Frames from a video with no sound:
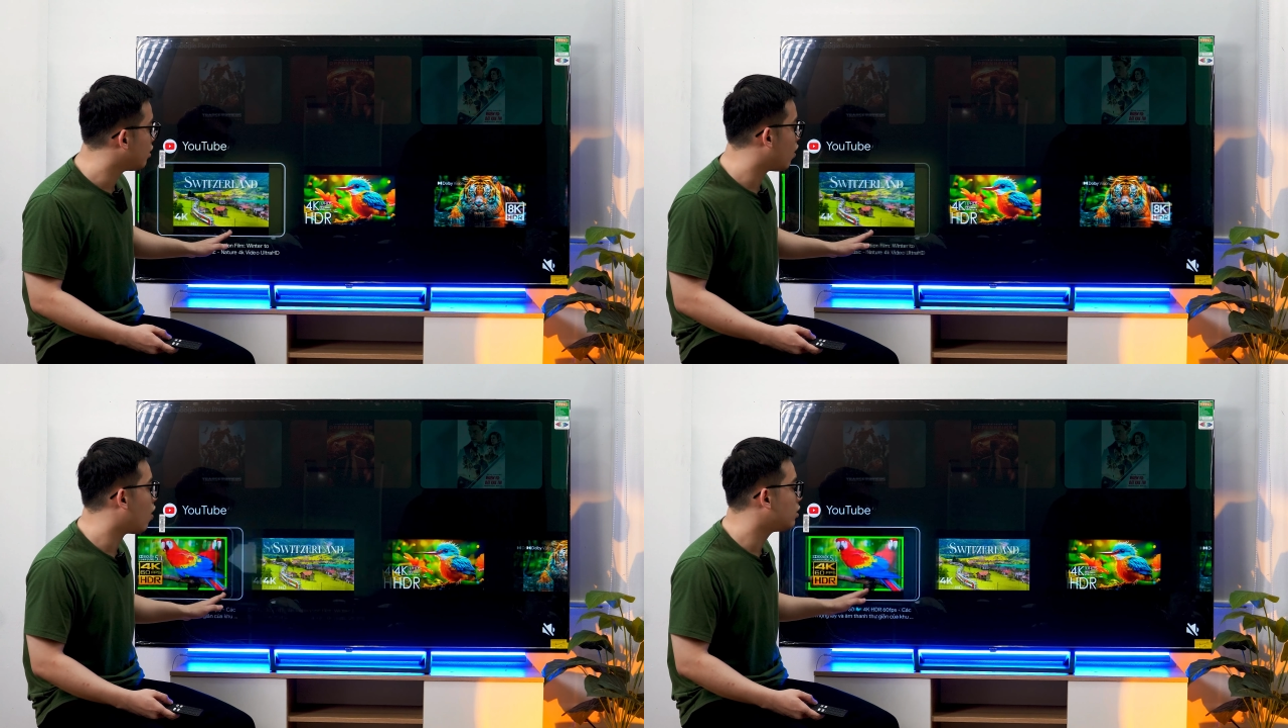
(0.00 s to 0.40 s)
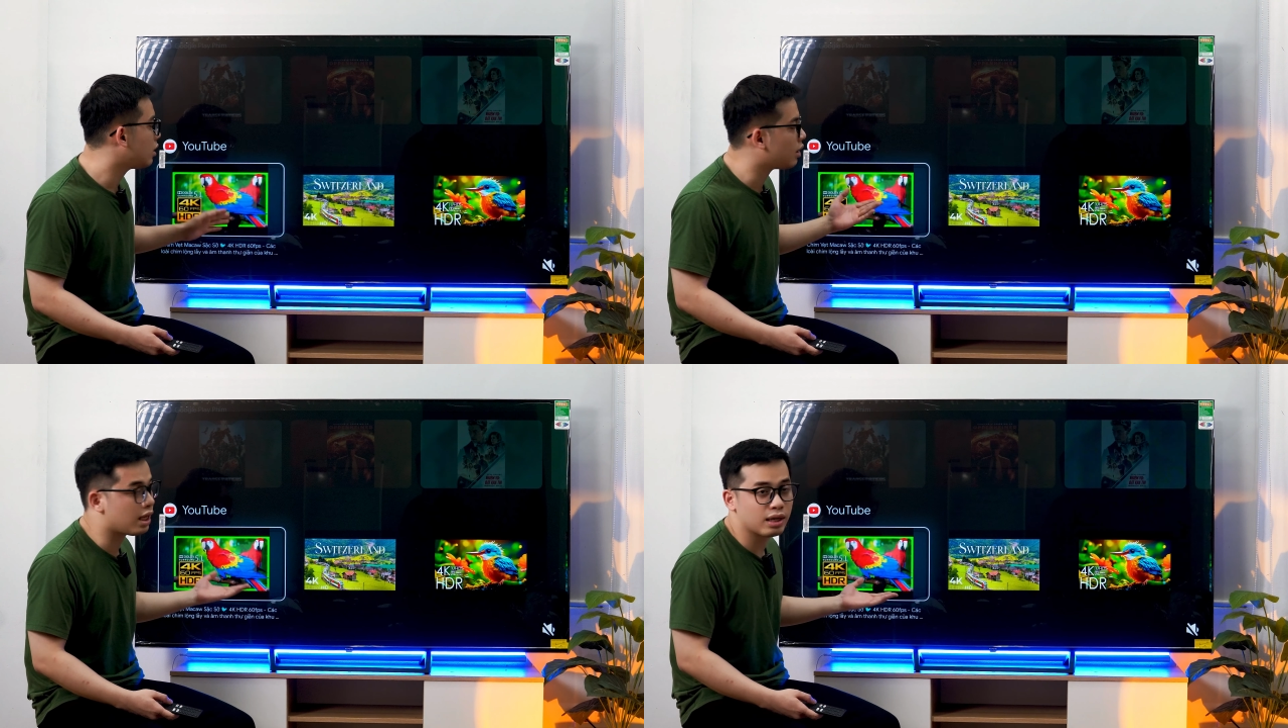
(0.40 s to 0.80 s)
Đó,
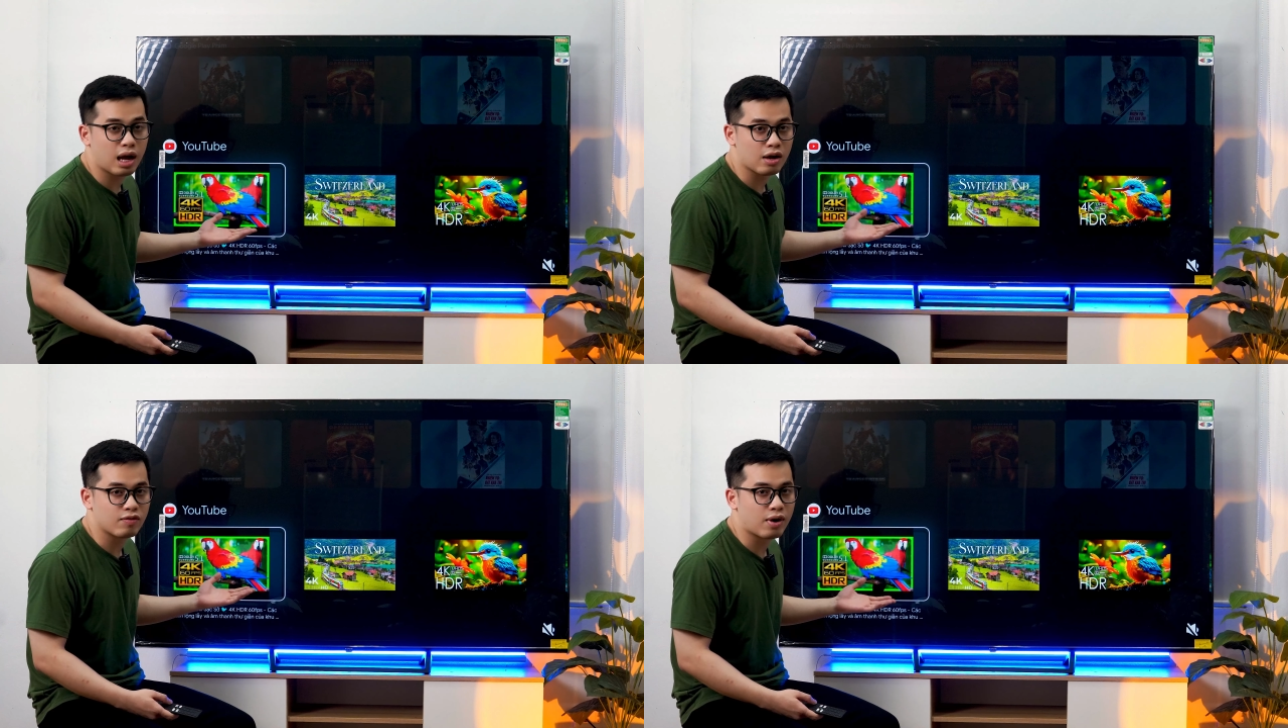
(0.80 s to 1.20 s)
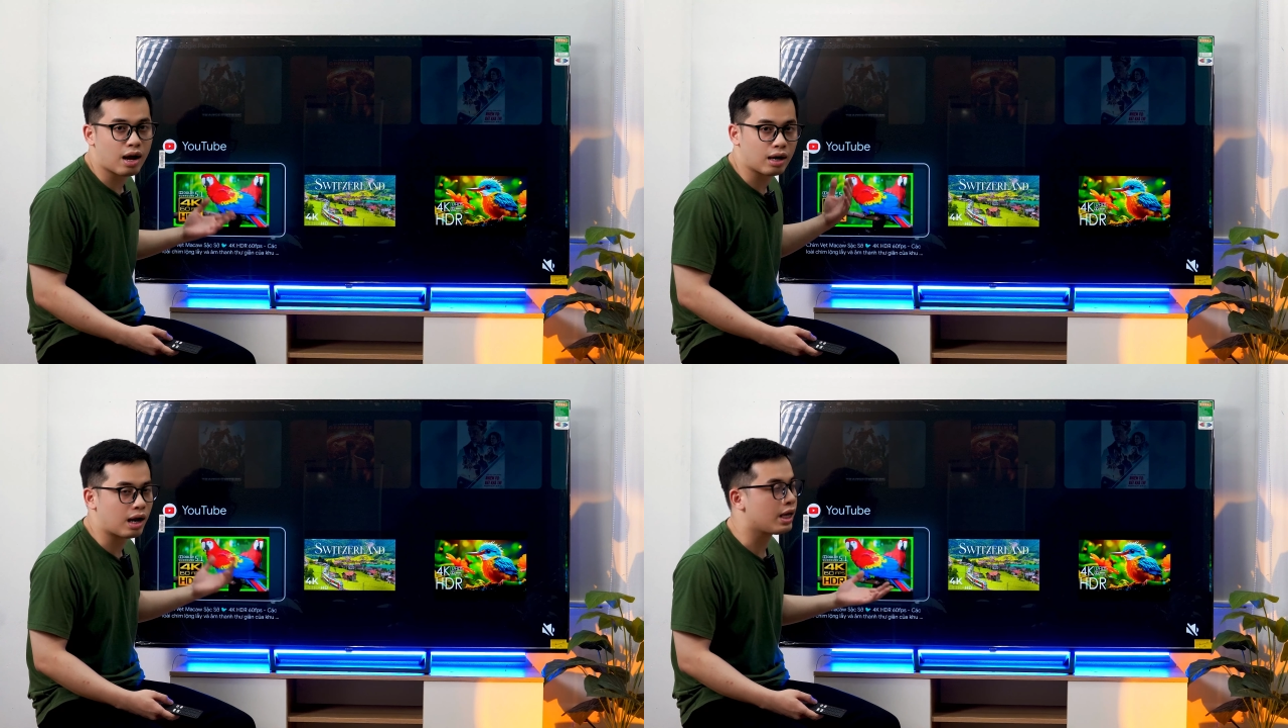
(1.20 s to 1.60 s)
rất là tiện lợi
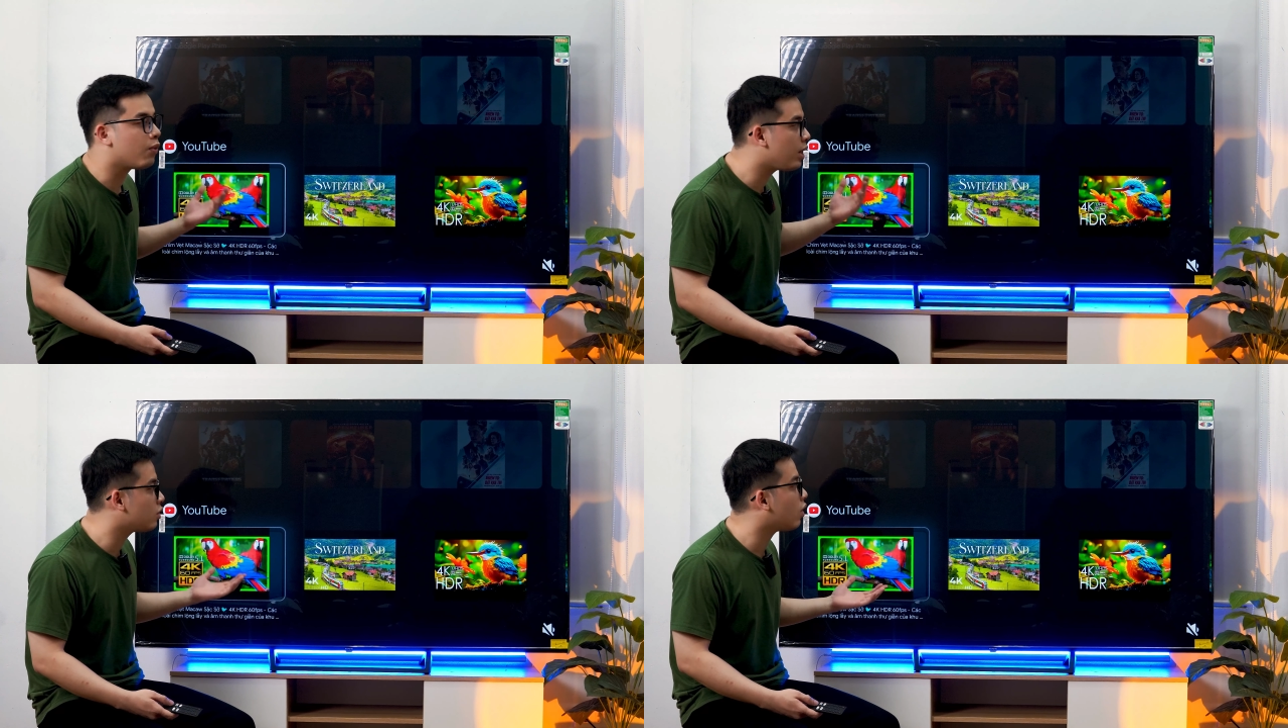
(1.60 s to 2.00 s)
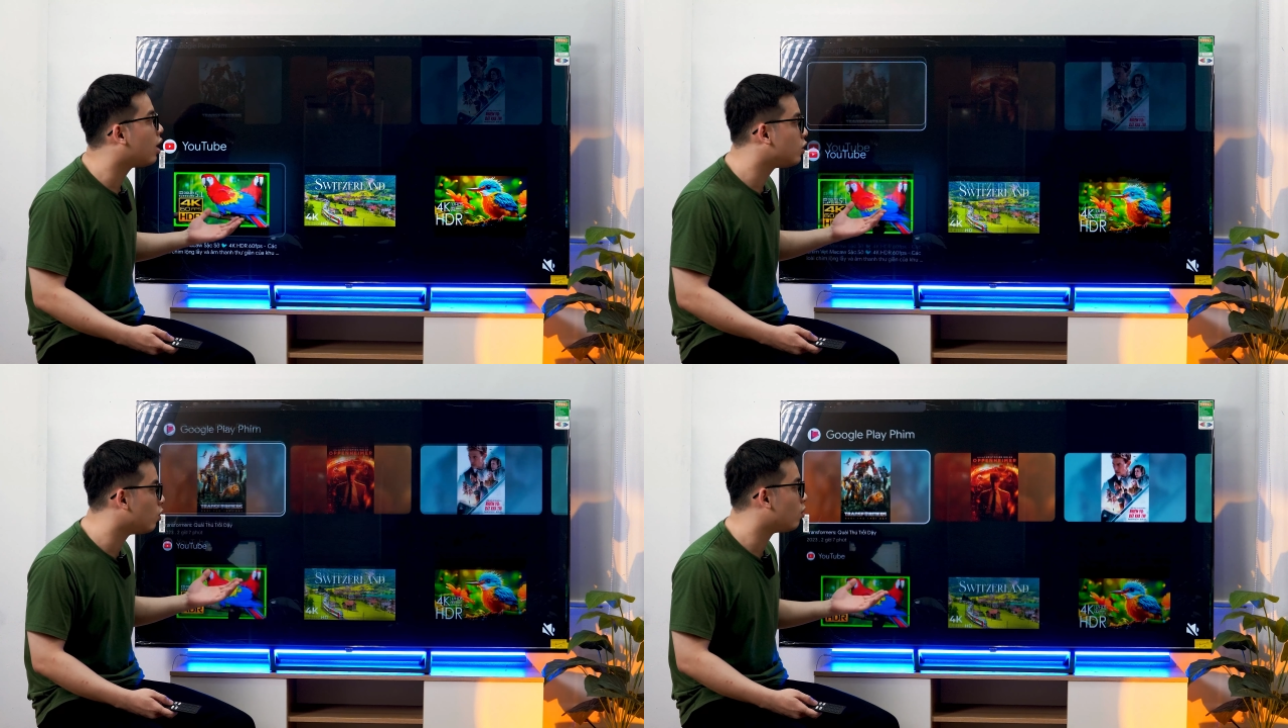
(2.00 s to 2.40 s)
và là hữu ích cho
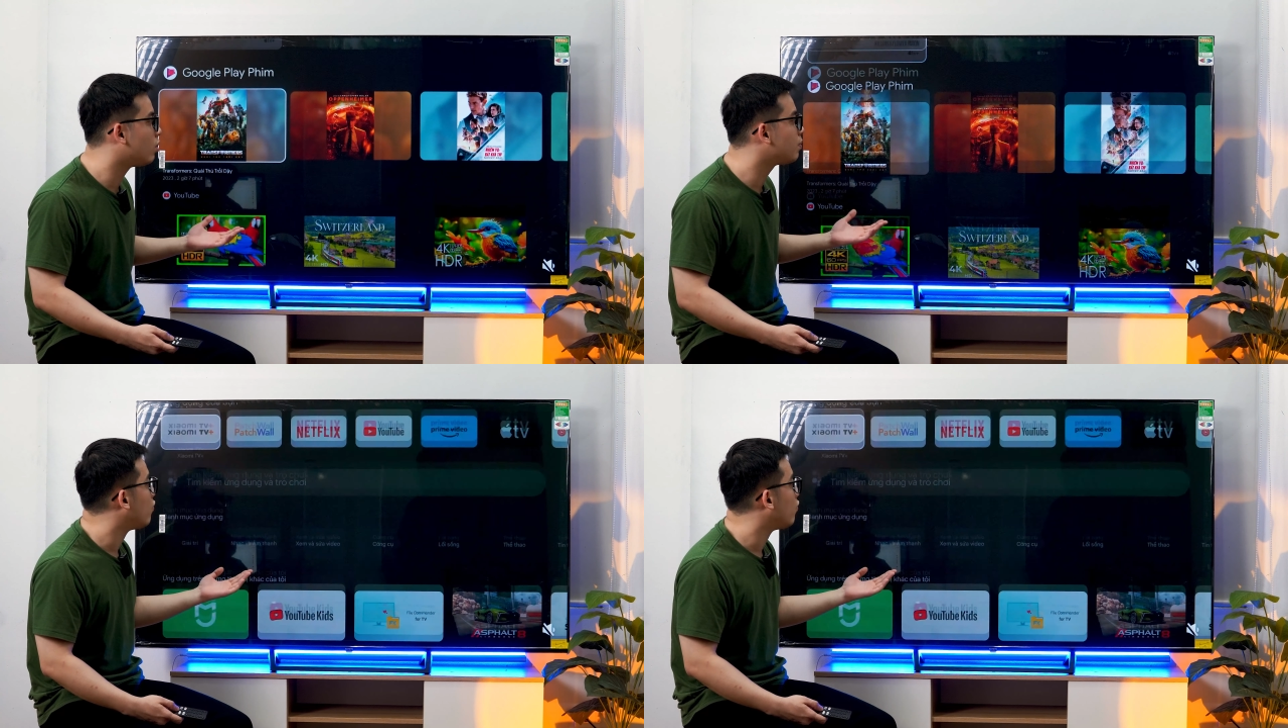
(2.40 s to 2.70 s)
người dùng.